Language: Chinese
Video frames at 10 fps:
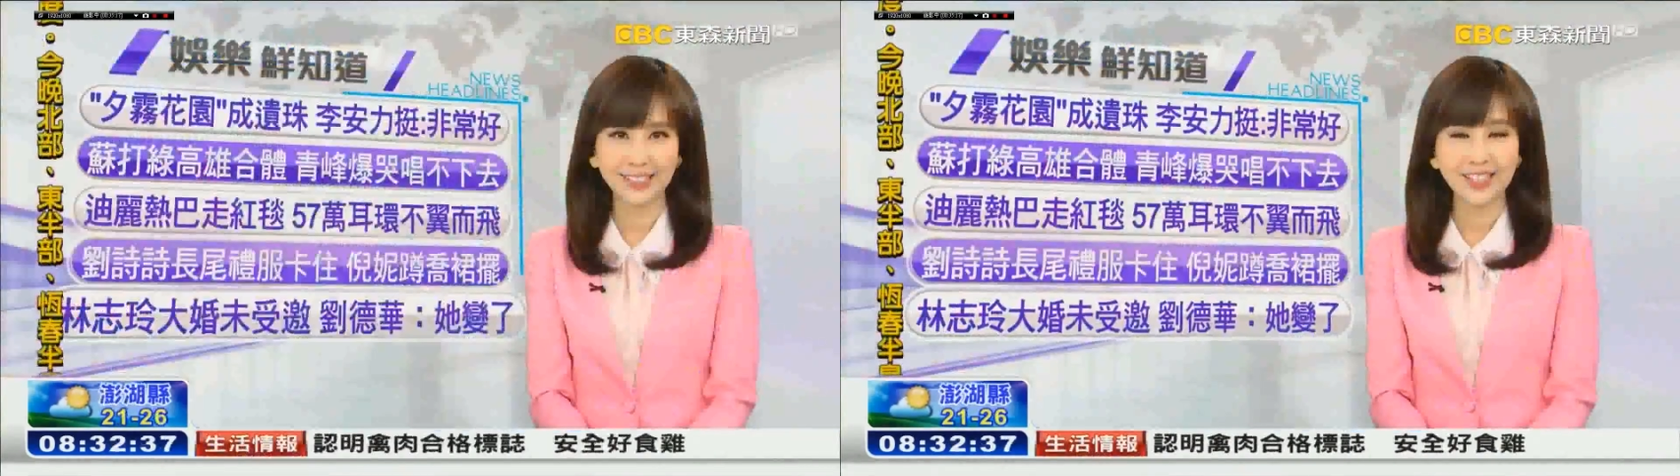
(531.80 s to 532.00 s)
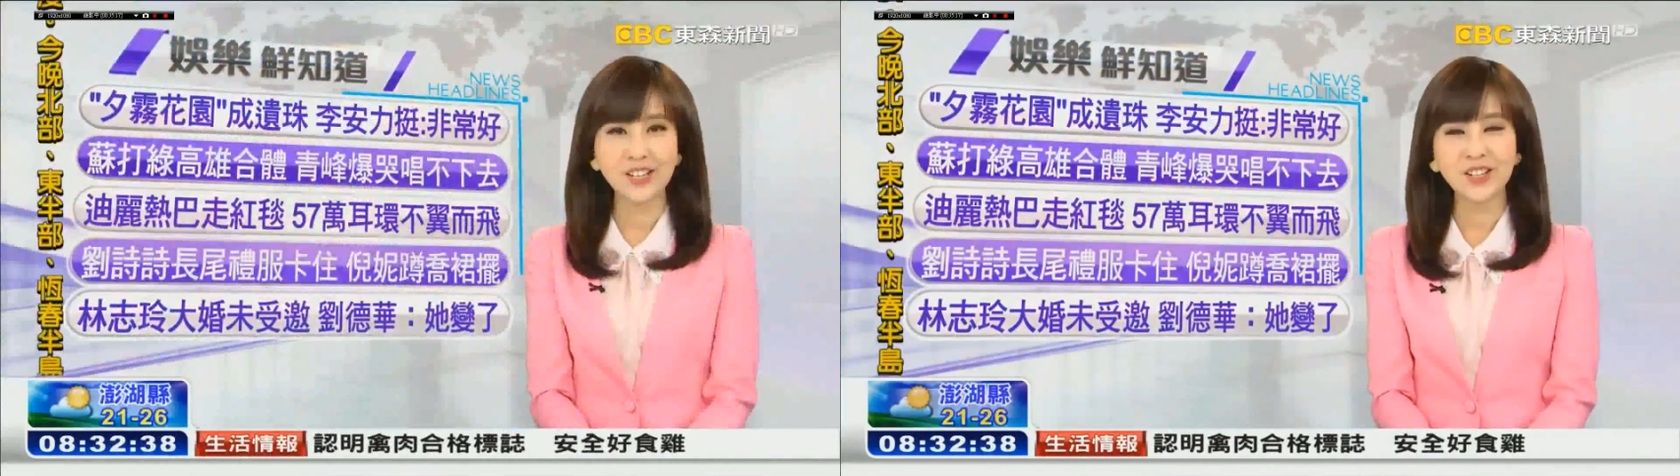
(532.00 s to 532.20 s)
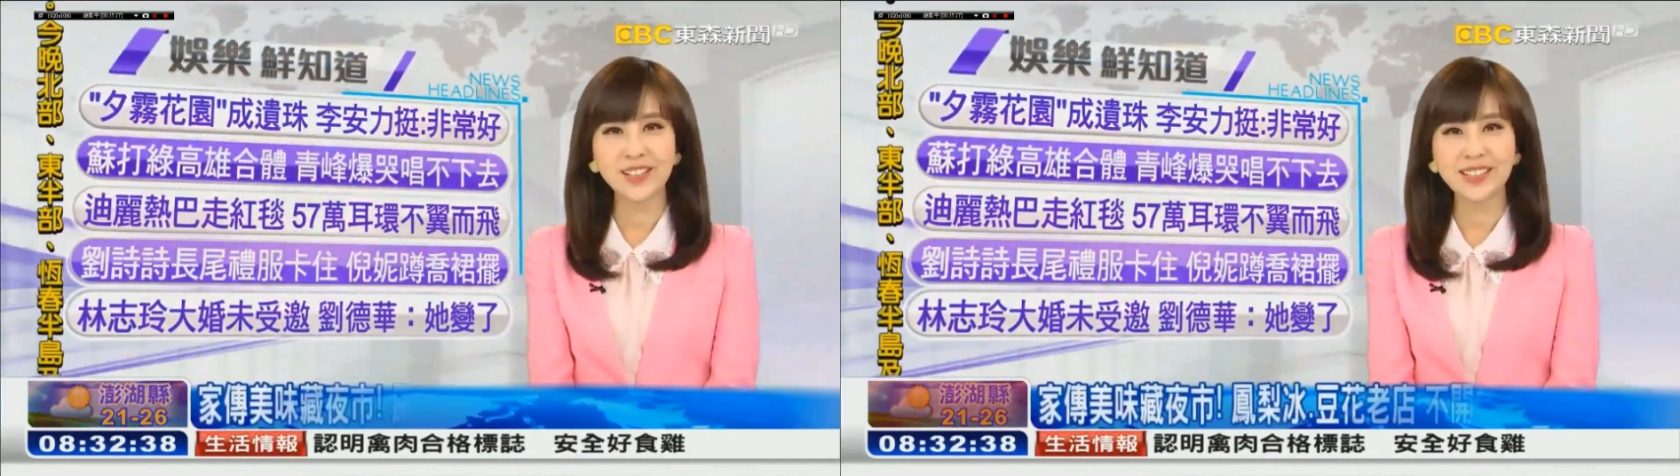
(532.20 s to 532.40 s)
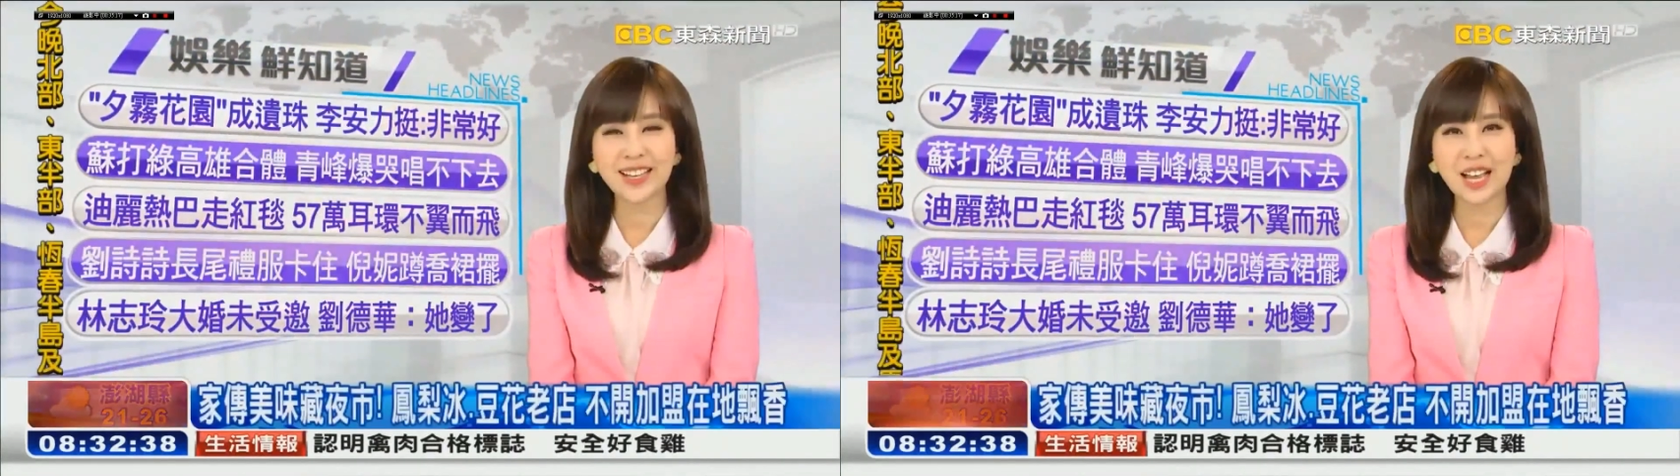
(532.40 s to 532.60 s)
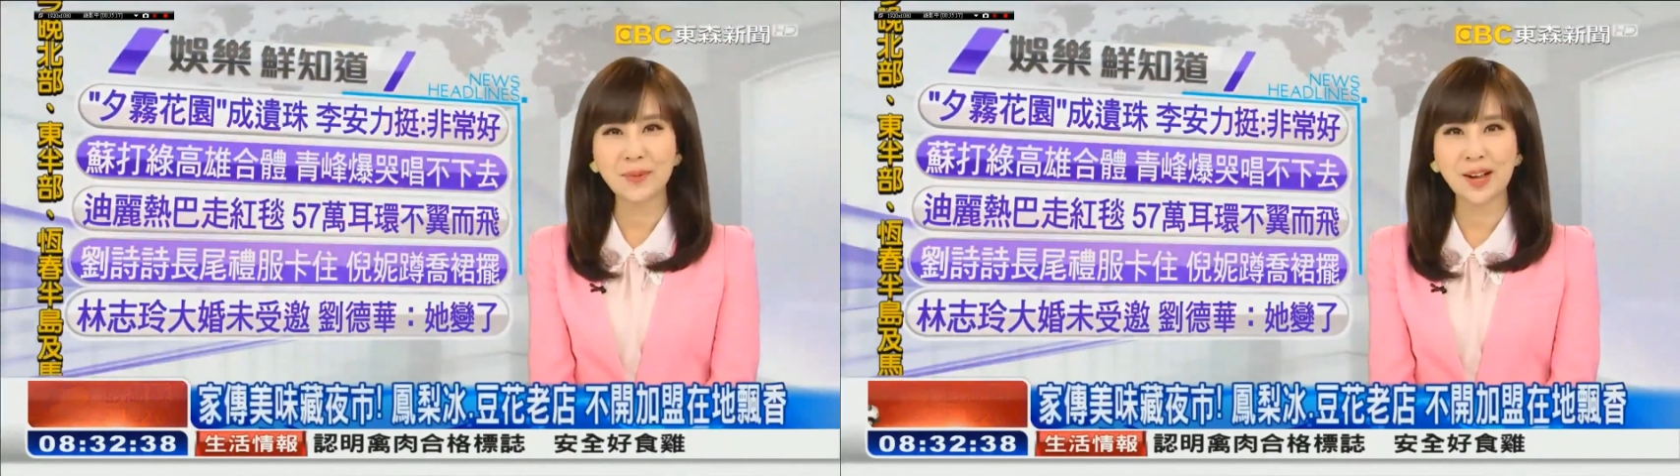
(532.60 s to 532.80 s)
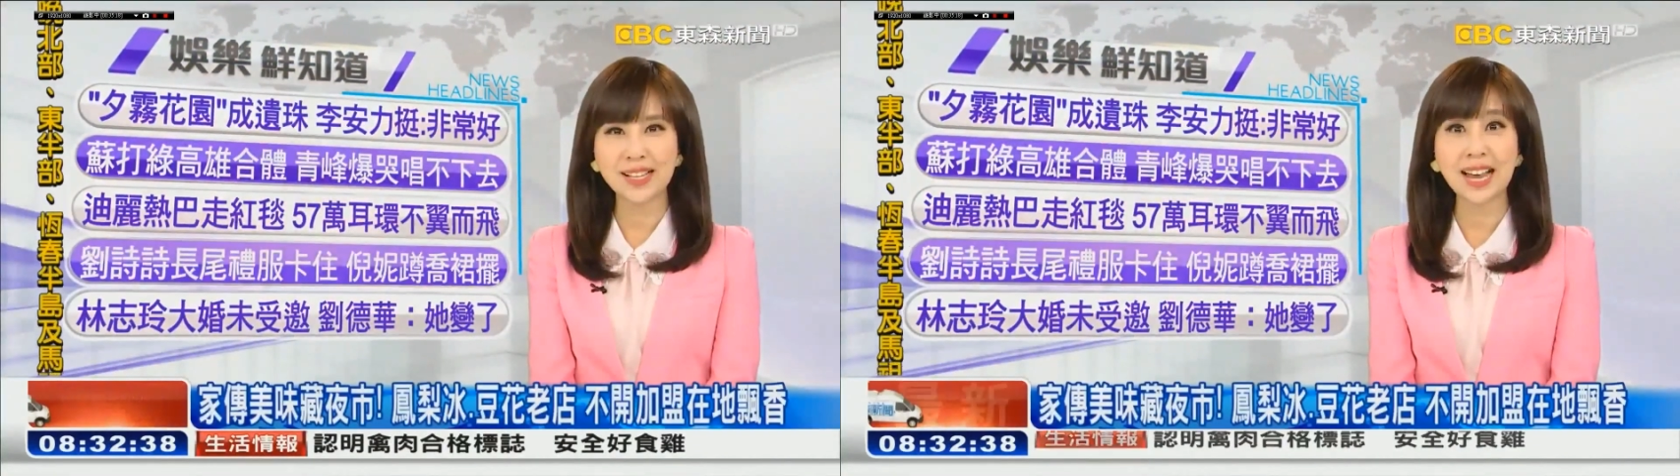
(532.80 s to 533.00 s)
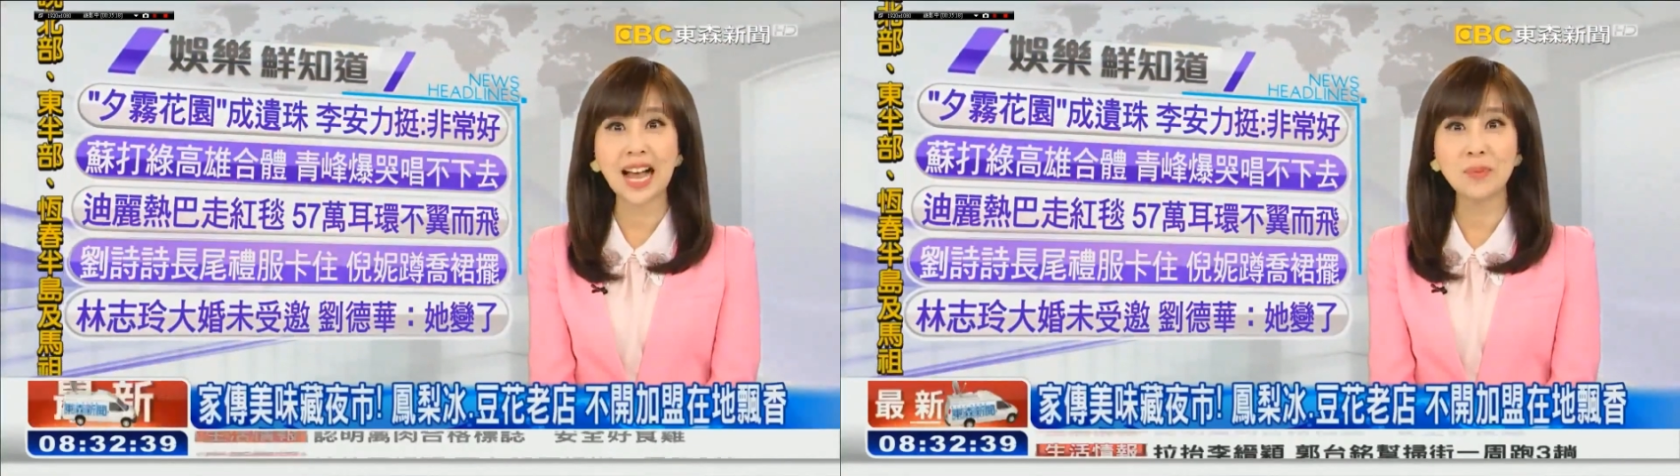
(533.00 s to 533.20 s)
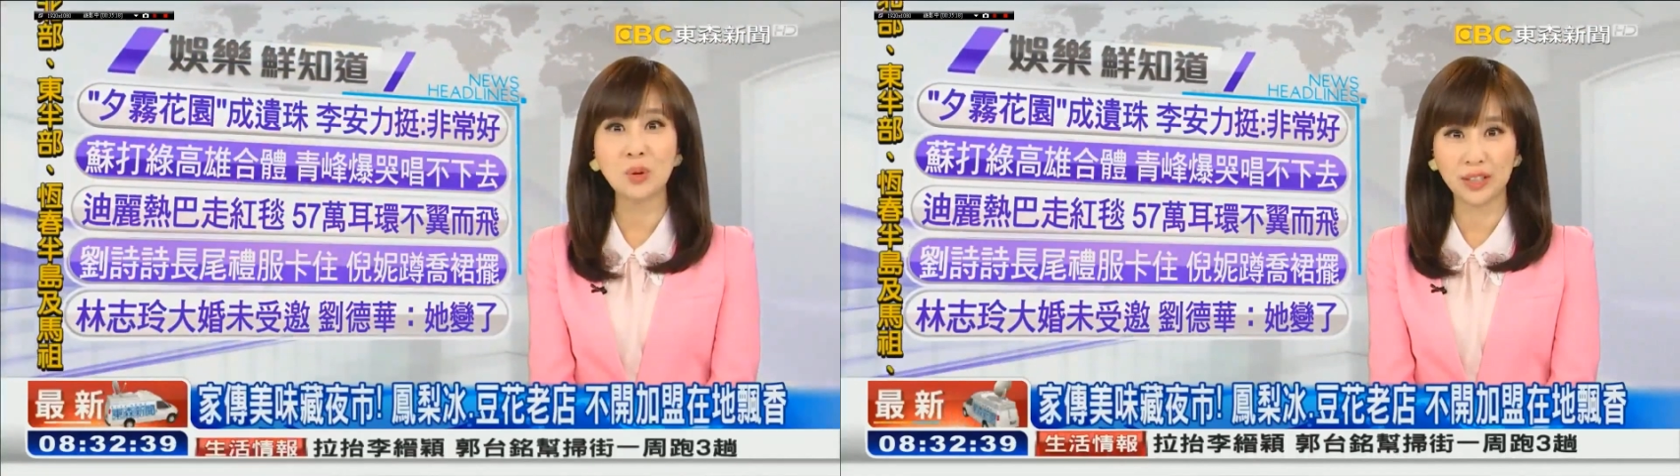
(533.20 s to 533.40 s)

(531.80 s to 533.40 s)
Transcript: 其实呢，在台湾加盟